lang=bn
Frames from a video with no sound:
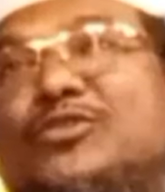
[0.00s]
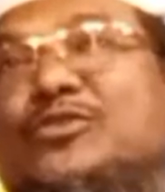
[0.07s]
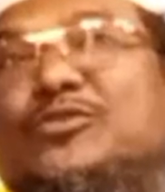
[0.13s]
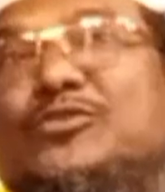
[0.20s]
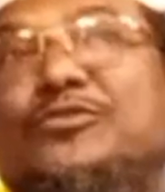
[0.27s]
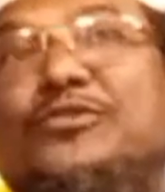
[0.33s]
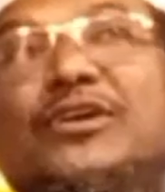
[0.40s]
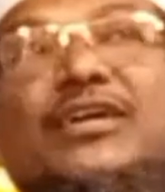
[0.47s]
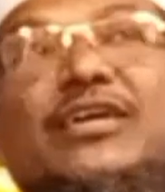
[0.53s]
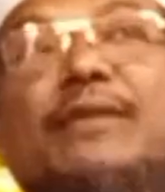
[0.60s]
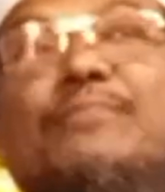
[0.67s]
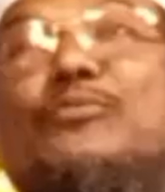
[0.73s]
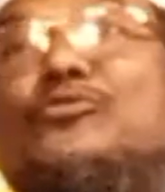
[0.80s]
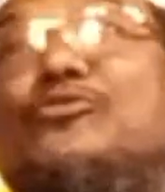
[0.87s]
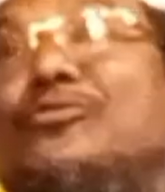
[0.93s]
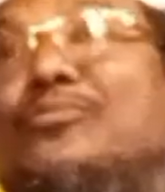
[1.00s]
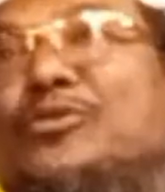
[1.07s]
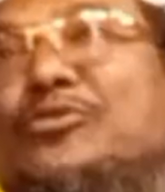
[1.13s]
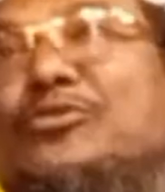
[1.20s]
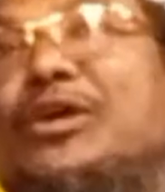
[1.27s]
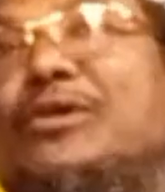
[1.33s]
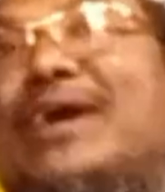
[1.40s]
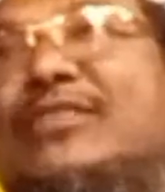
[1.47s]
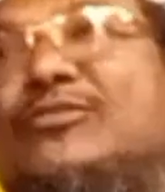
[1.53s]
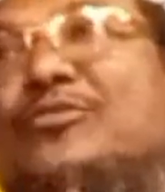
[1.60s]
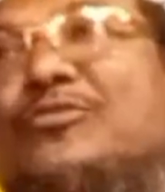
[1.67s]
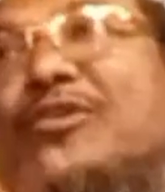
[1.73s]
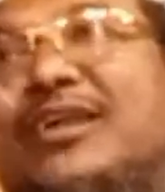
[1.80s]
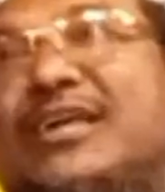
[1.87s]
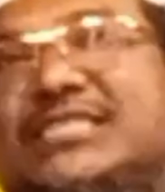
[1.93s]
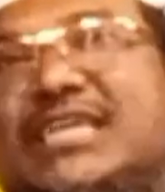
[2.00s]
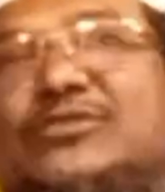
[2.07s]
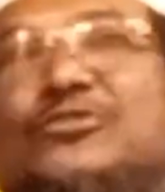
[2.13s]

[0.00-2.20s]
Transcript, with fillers: অথচ এই পুত্রবধূকেও আদর করা